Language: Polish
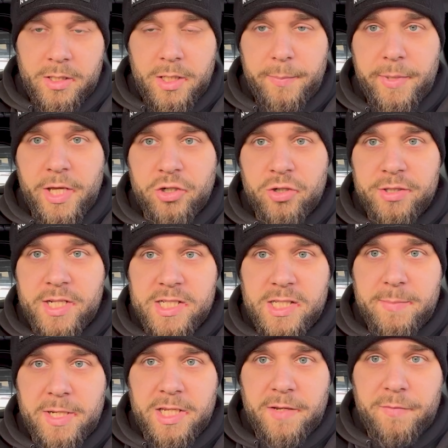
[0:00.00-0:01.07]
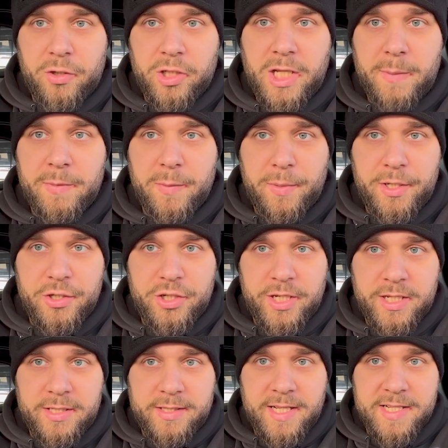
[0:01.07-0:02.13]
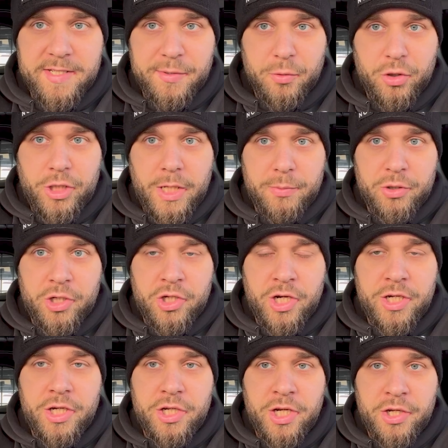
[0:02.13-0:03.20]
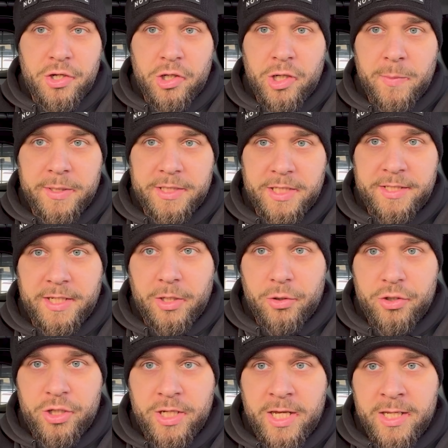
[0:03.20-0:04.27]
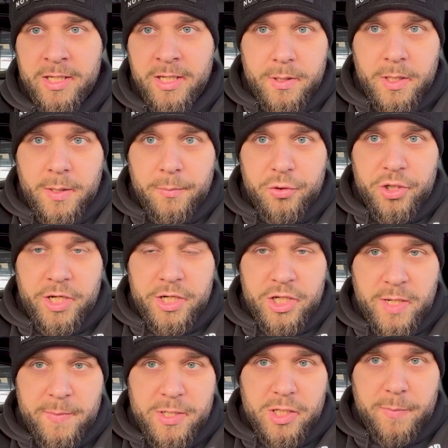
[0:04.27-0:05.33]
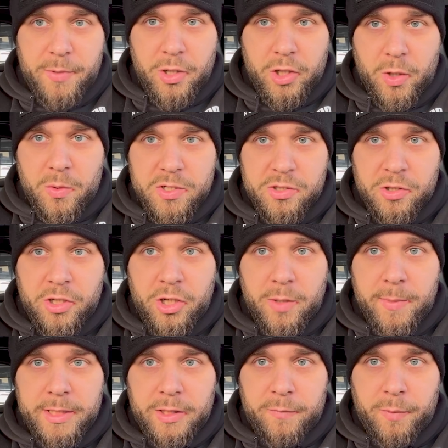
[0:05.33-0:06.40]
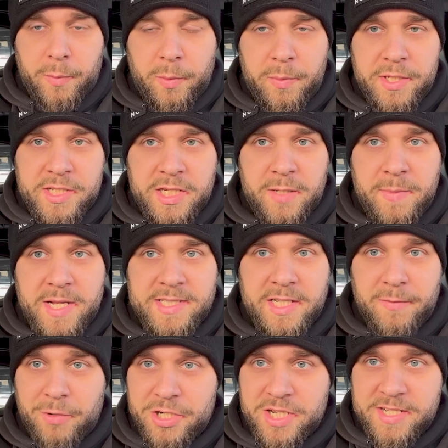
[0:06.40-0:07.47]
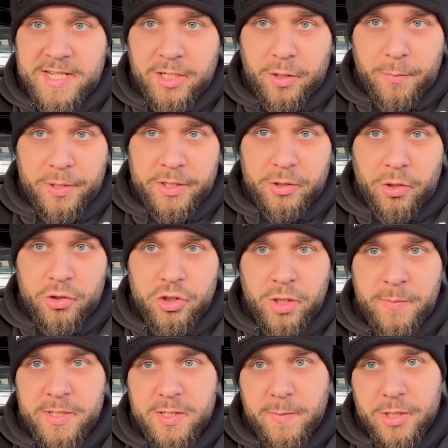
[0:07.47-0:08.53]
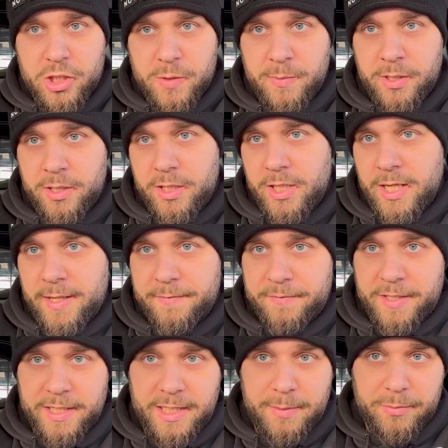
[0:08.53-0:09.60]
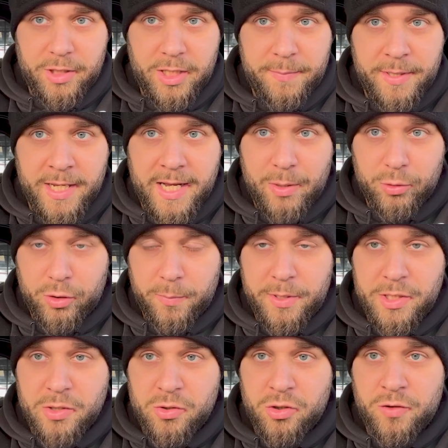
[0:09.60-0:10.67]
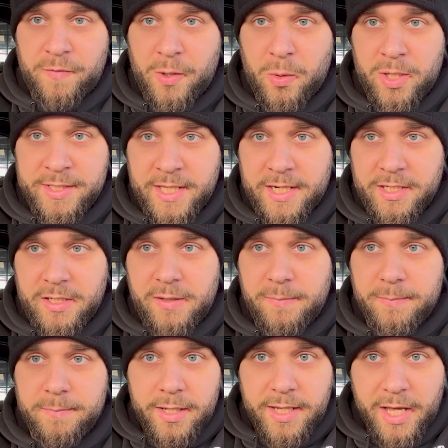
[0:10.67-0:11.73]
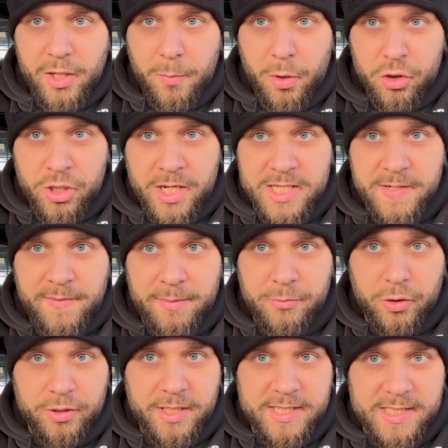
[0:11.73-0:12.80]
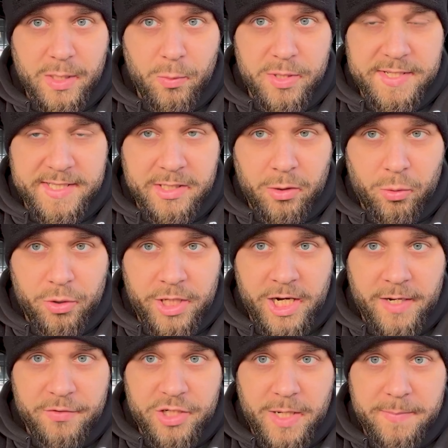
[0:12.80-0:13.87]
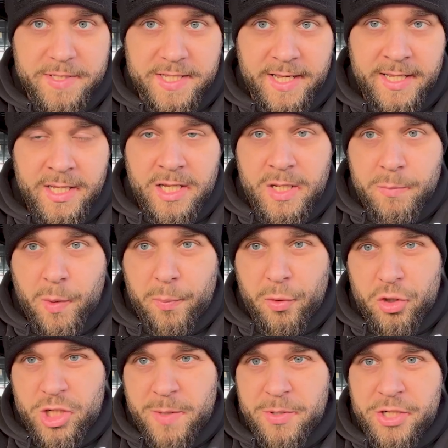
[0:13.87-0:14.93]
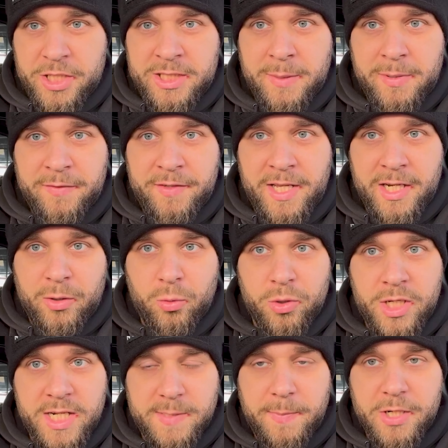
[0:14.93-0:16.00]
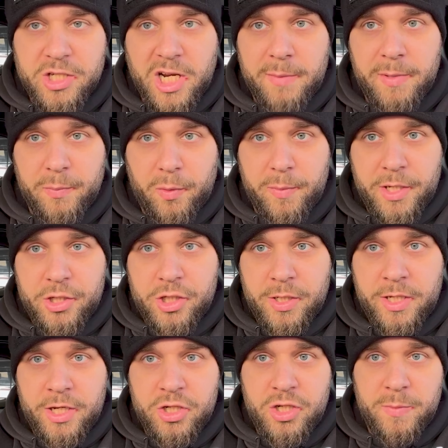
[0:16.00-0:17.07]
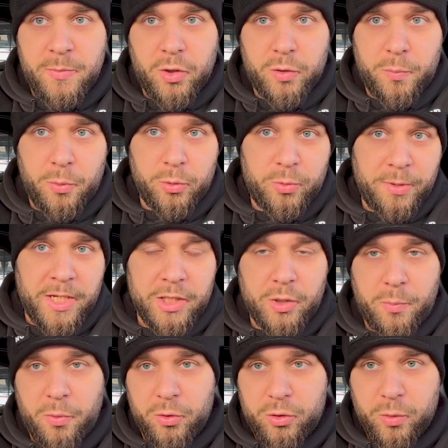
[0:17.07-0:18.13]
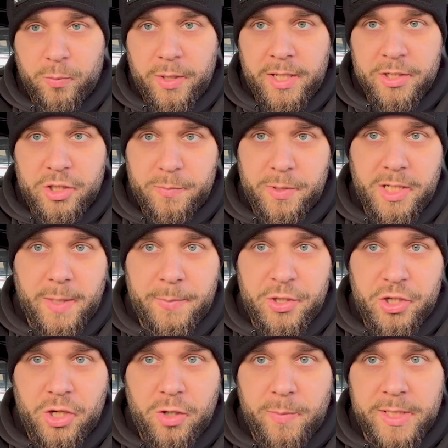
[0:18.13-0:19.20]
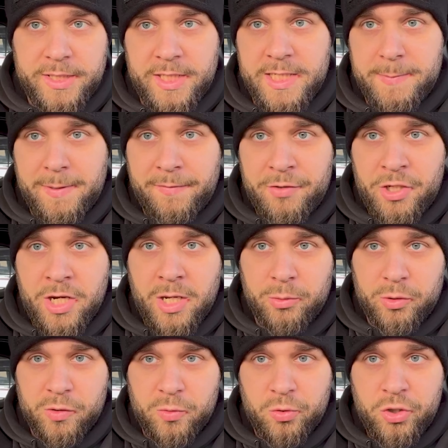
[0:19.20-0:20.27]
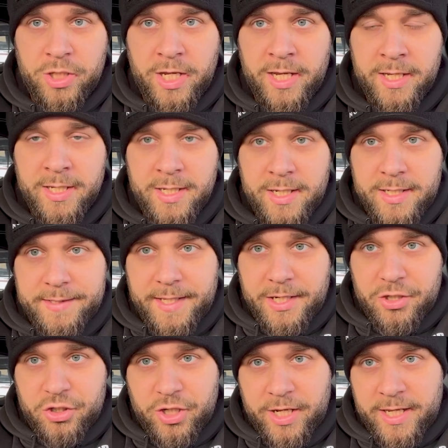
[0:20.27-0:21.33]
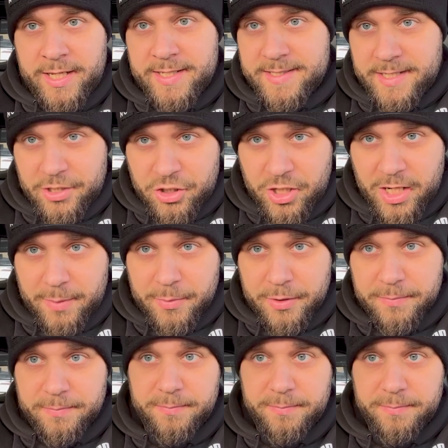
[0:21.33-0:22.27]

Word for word: I pierwszym testem, jaki wykonamy, będzie test zużycia przy 60 km na godzinę. Przejedziemy sobie około 100 km po pobliskich miastach właśnie z taką prędkością i zobaczymy, ile w takim trybie auto będzie zużywało energii. Ja roboczo nazywam to testem łysego kuriera w czapce, bo poruszamy się tak naprawdę jak kurier z paczkami po mieście. Jeździmy od punktu A do punktu B, żeby nabić kilometry i sprawdzić ile auto zużyje. Także zaczynamy.